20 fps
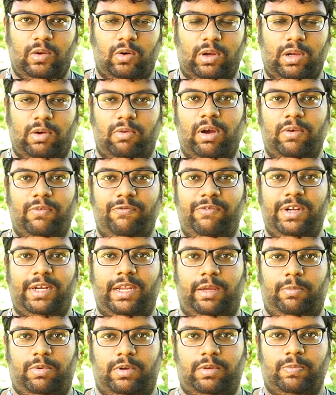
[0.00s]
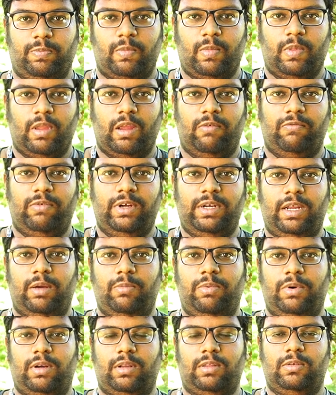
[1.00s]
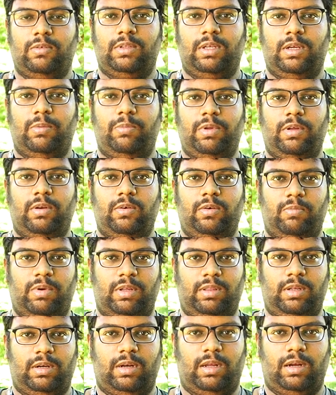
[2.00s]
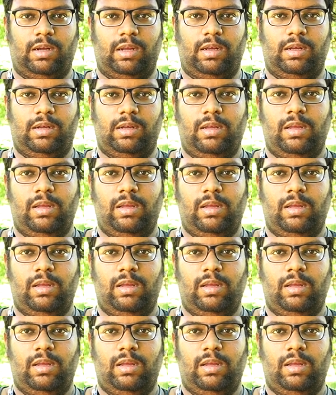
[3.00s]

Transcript: ஓகேவா வி டைப் வி டைப்புன்றது வந்து எப்படி இருக்குன்னு பார்த்தீங்கன்னாக்கா